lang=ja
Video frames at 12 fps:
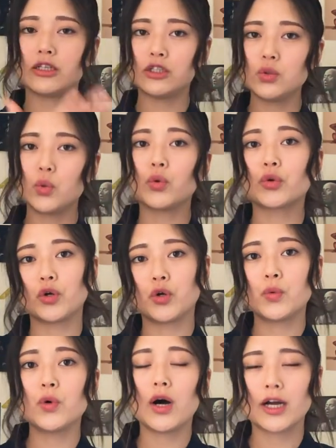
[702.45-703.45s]
ずお経
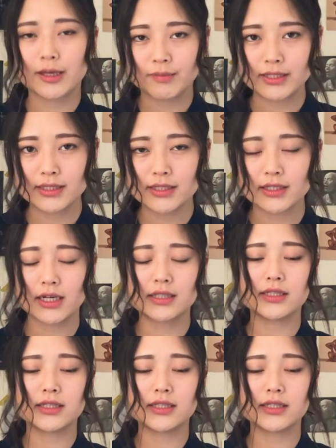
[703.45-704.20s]
をあげます岩